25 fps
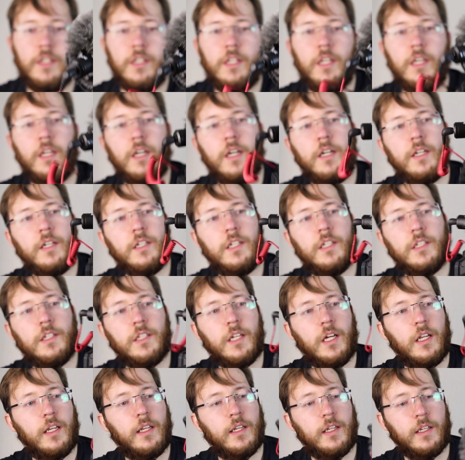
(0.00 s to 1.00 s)
не,
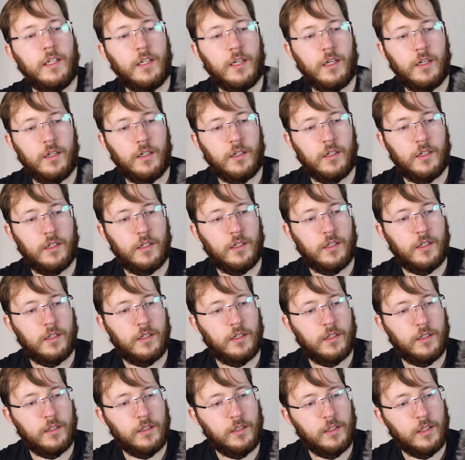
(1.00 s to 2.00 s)
оригинальный,
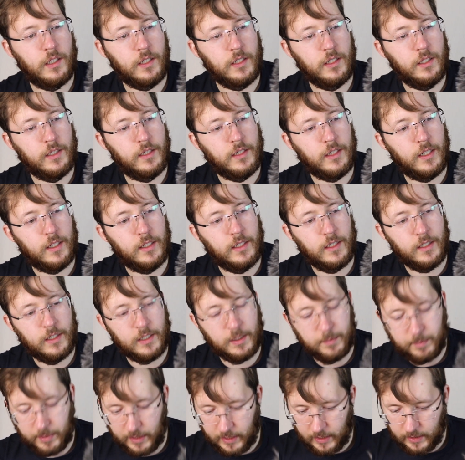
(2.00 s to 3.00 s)
а не оригинальное
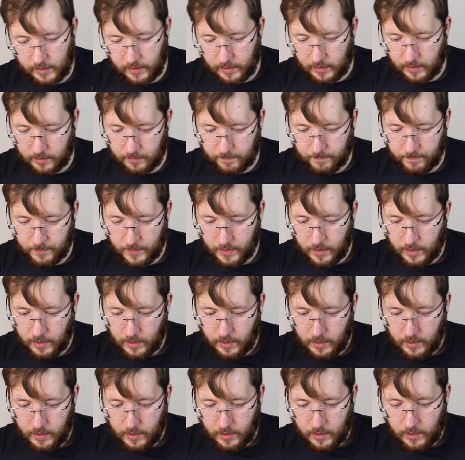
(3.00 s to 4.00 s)
крепление,
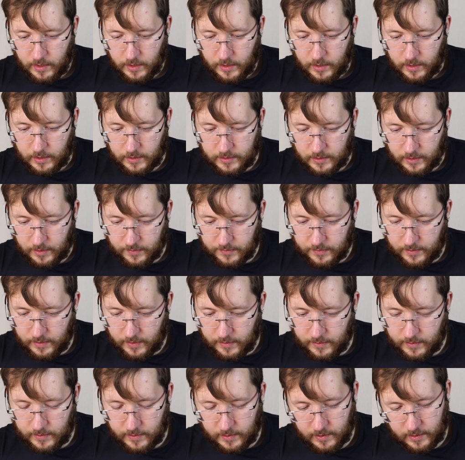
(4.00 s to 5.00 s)
хотя
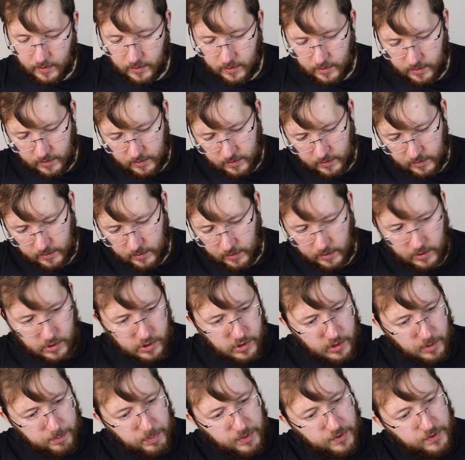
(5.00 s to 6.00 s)
здесь,
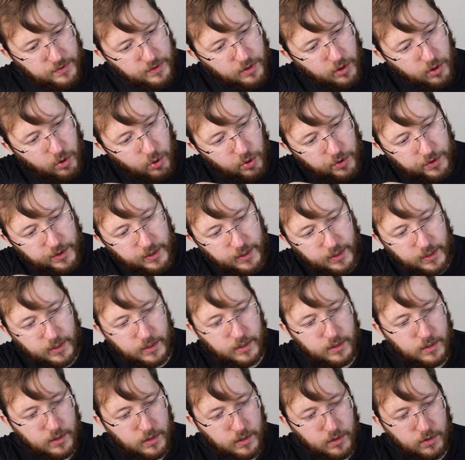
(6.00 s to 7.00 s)
конечно, написано Rode,
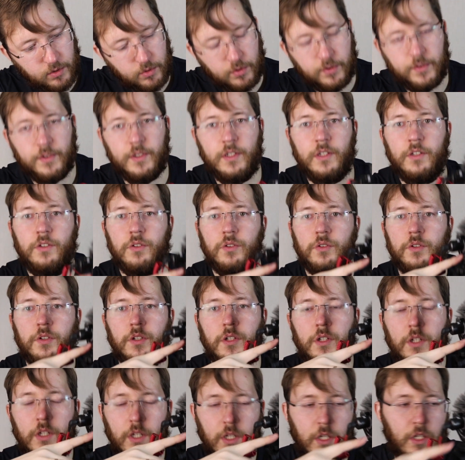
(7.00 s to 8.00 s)
вот здесь вот,
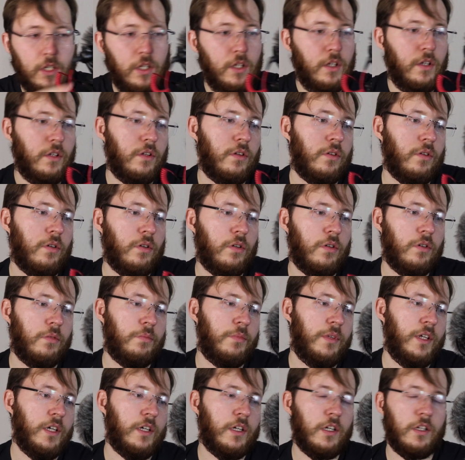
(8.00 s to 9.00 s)
но
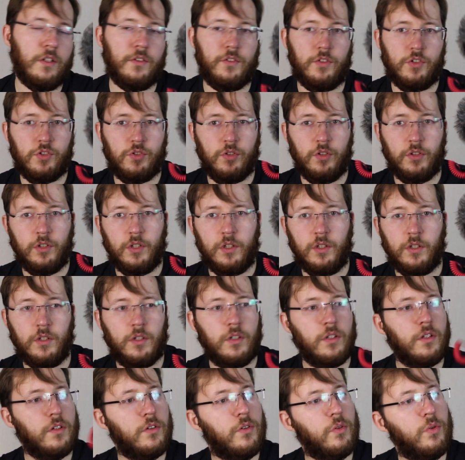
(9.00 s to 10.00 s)
мне кажется, что это
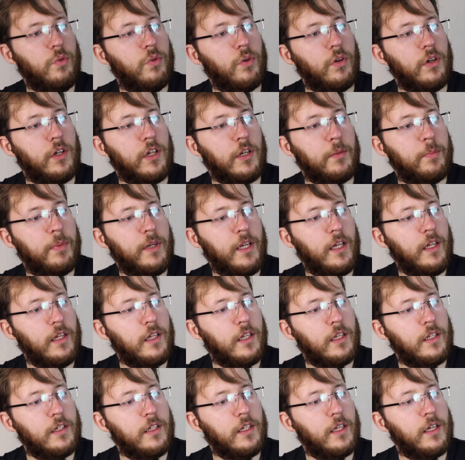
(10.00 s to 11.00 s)
другое
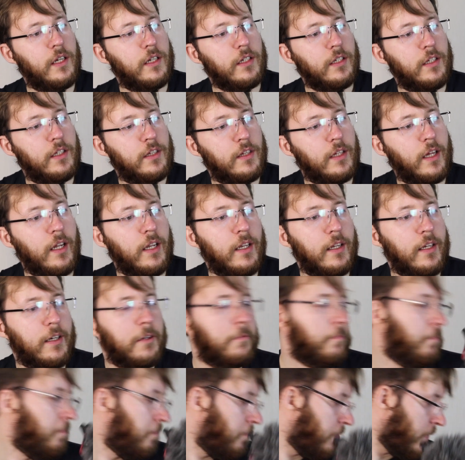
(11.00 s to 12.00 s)
крепление, не
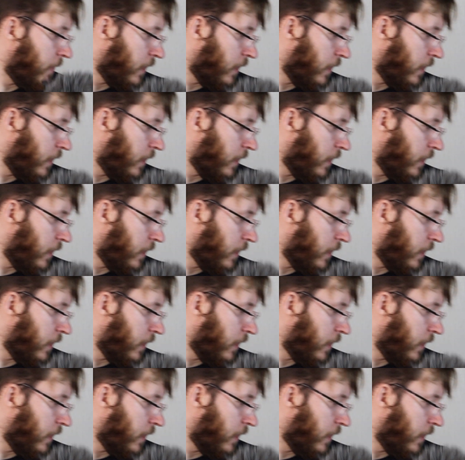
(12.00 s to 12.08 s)
оригинальное,